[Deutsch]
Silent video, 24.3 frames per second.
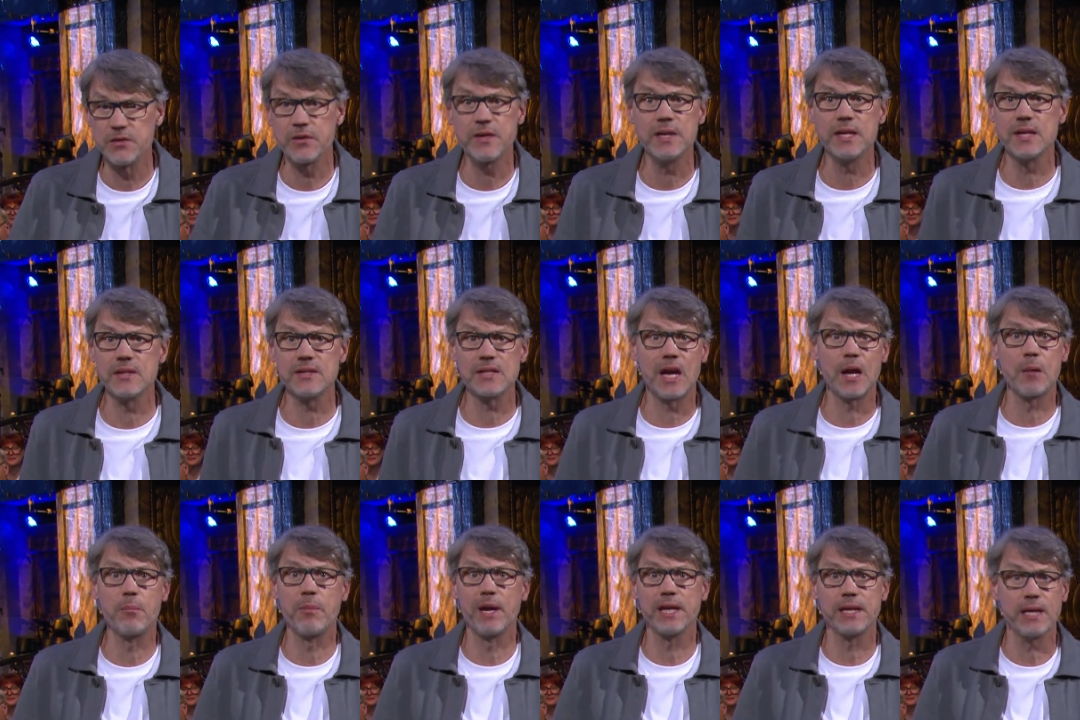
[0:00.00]
viele
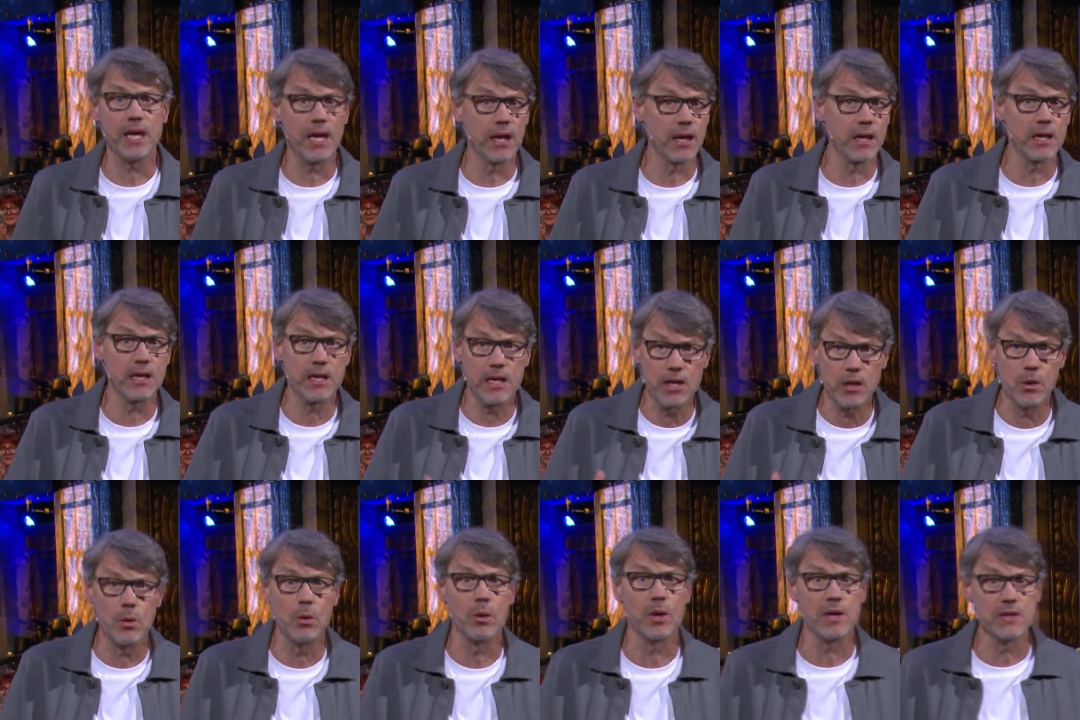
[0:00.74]
sagen, bei der
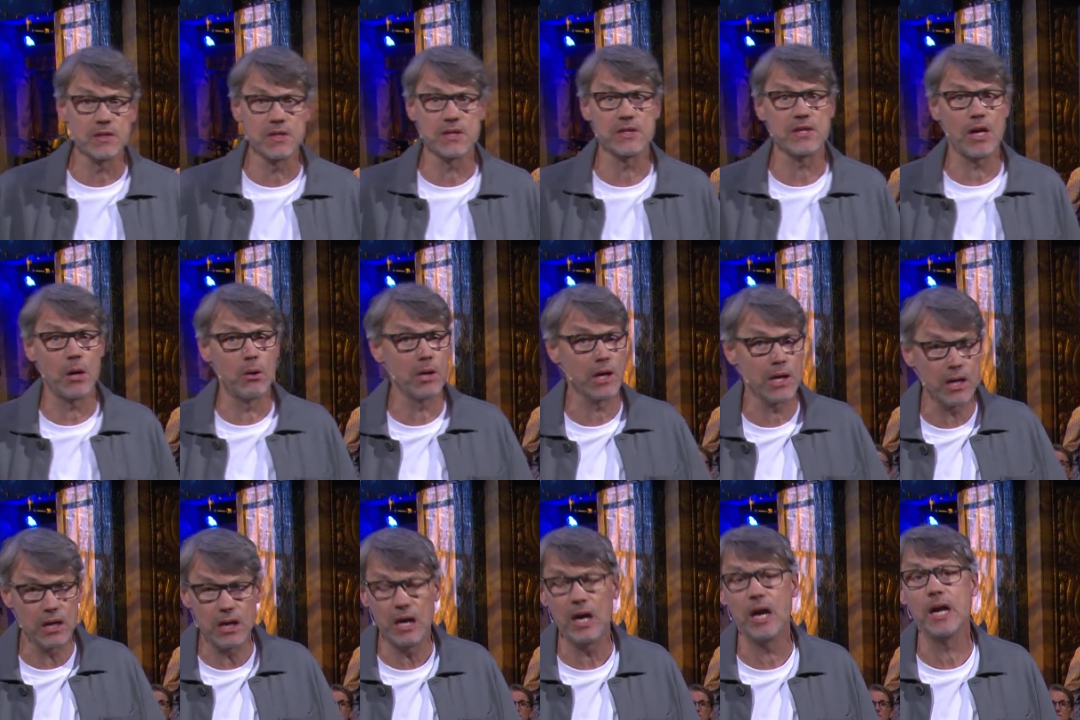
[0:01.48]
Regierung ist es auch
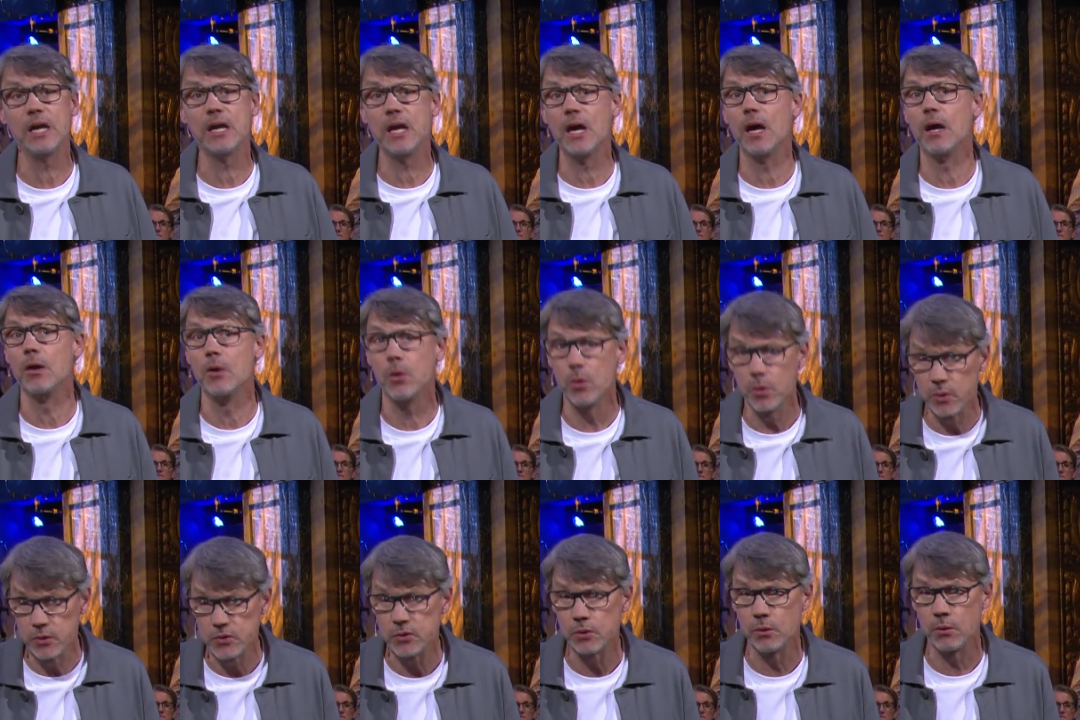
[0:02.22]
eher eine
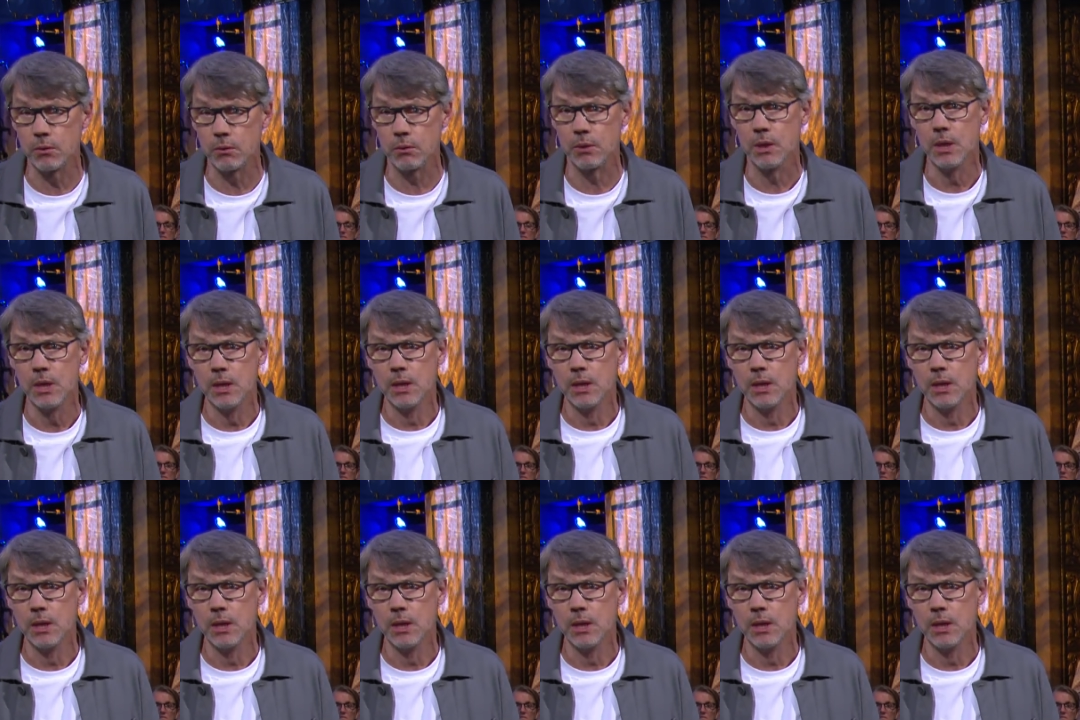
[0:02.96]
Erlösung.